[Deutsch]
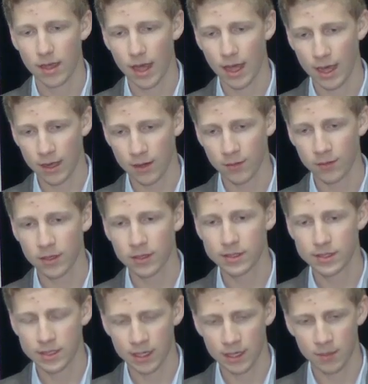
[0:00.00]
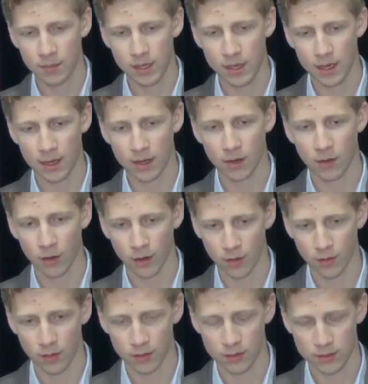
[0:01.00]
110 Milliarden
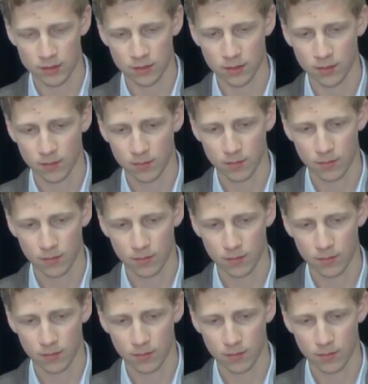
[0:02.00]
Euro kosten.